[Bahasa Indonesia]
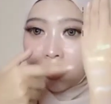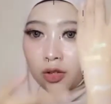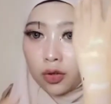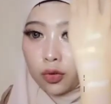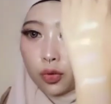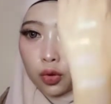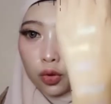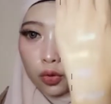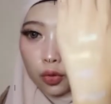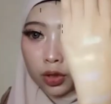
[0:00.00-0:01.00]

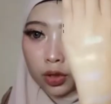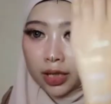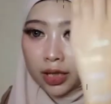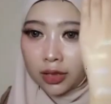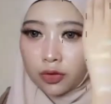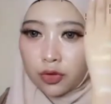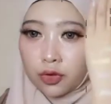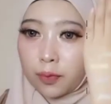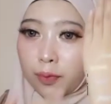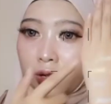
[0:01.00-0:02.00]
Uh lihat
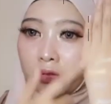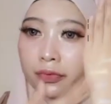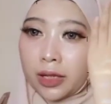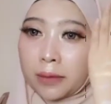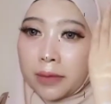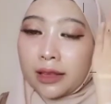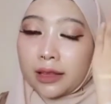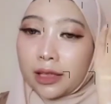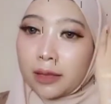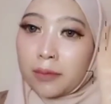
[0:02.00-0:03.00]
super pigmented
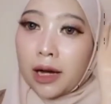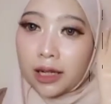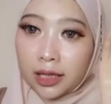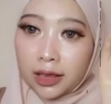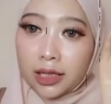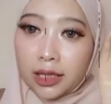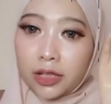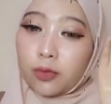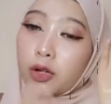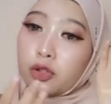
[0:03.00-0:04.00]
banget. Ini tuh
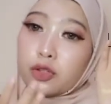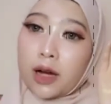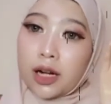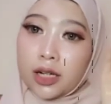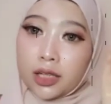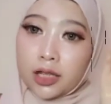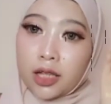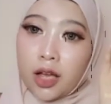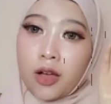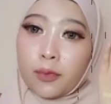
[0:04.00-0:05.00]
bagus banget
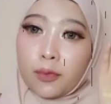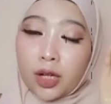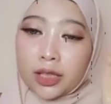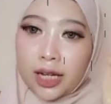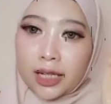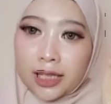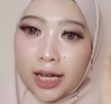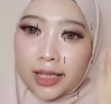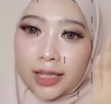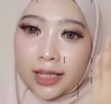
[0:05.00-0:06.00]
buat kalian
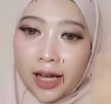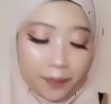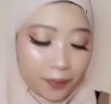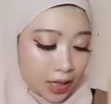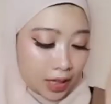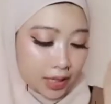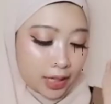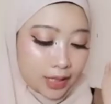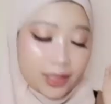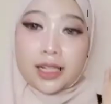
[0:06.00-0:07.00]
ya yang
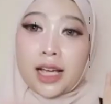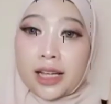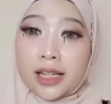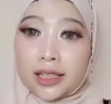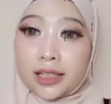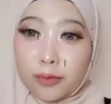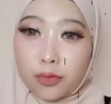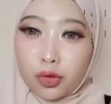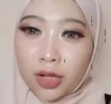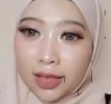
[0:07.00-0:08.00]
cari high glitter murah
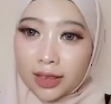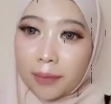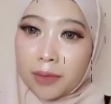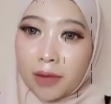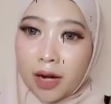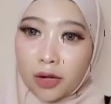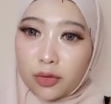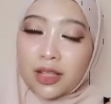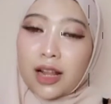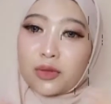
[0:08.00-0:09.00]
tapi bagus
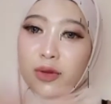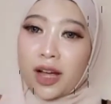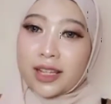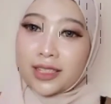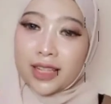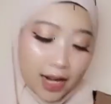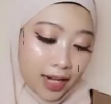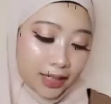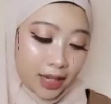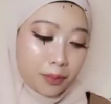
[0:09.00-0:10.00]
langsung aja
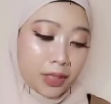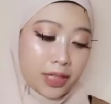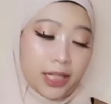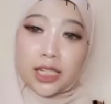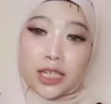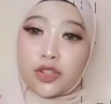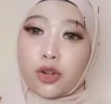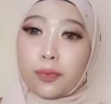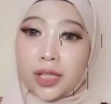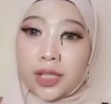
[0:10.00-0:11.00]
kalian beli ini di Shopee.